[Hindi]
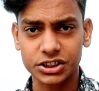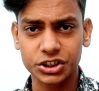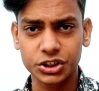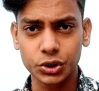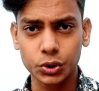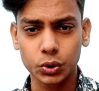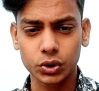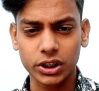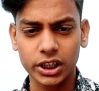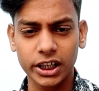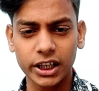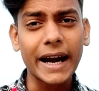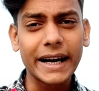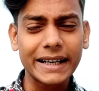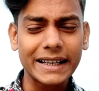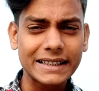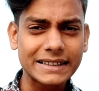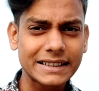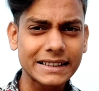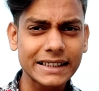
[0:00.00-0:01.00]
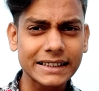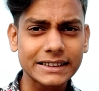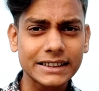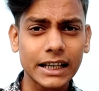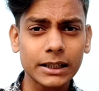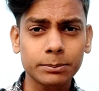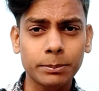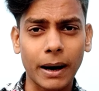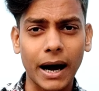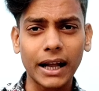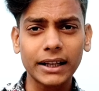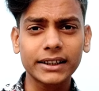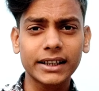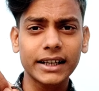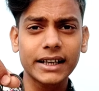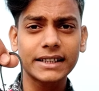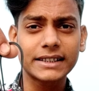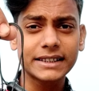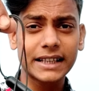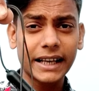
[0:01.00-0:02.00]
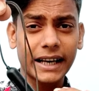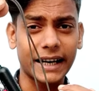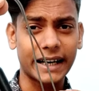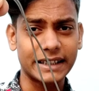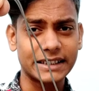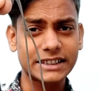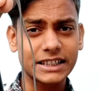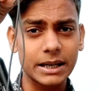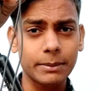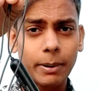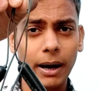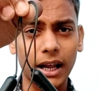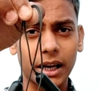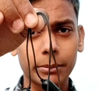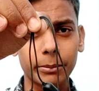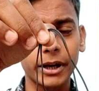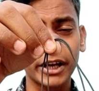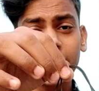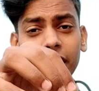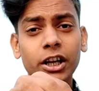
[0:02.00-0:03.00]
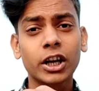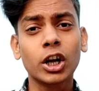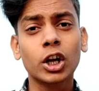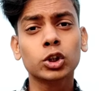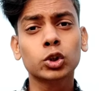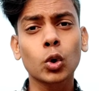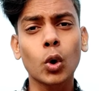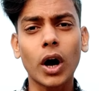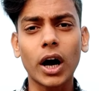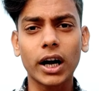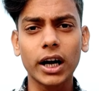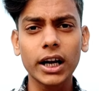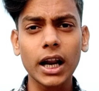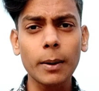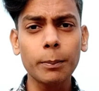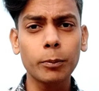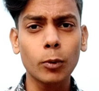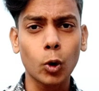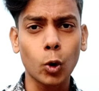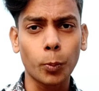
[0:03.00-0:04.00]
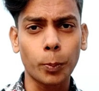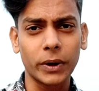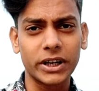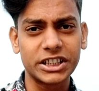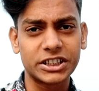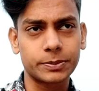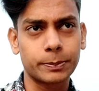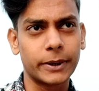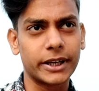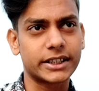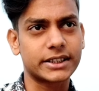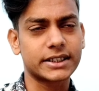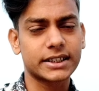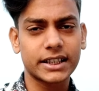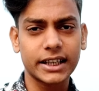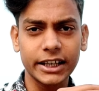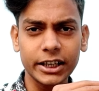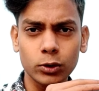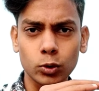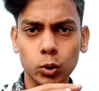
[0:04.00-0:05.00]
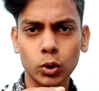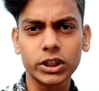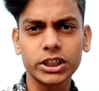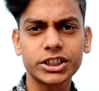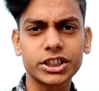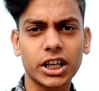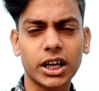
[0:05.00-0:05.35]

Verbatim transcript: अच्छी होती एंड इसी के साथ बात करें इसके रेंज के बारे में तो अगर आप ओपन स्पेस कहीं खुली